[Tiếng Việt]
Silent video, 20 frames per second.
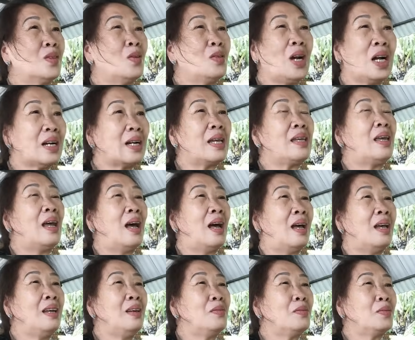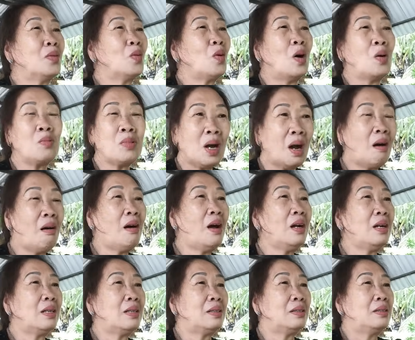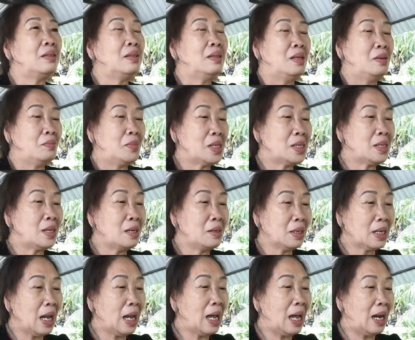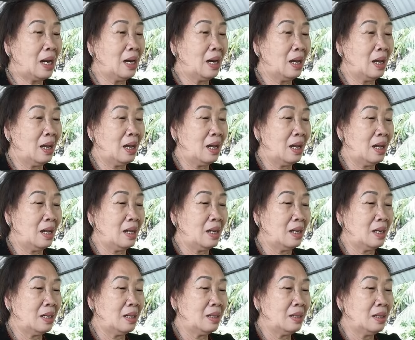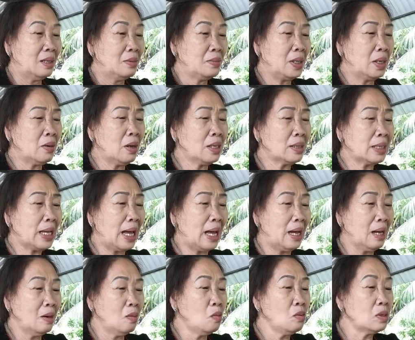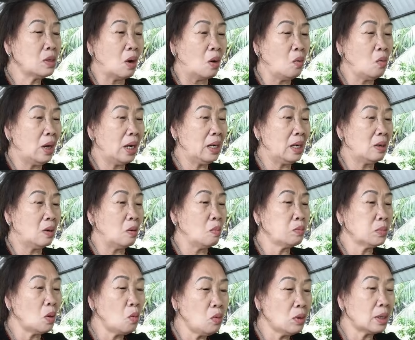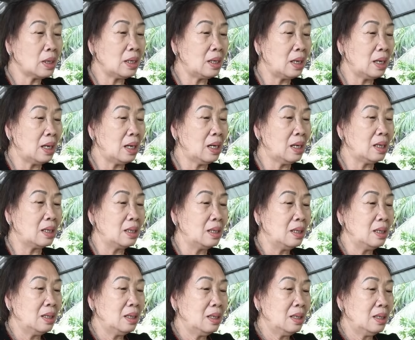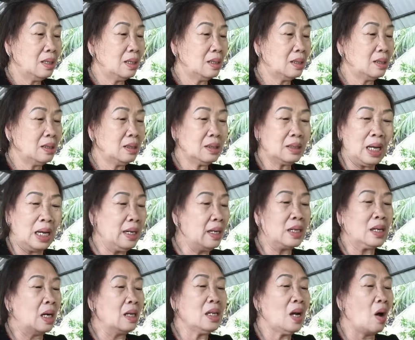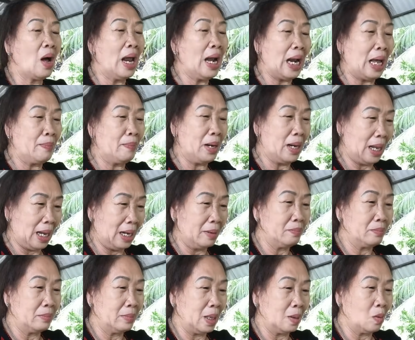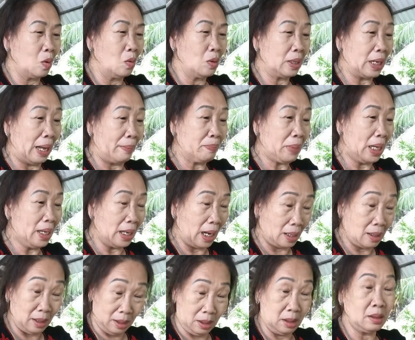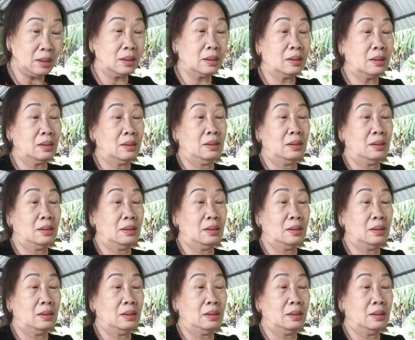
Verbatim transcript: cô rất là dễ cô không khó yeah. mà xin các anh là nhiều khi người ta uống rượu hay là thuốc gì đó ha tùy ừ, tự do ai làm thì làm mà tôi cảm thấy nhận được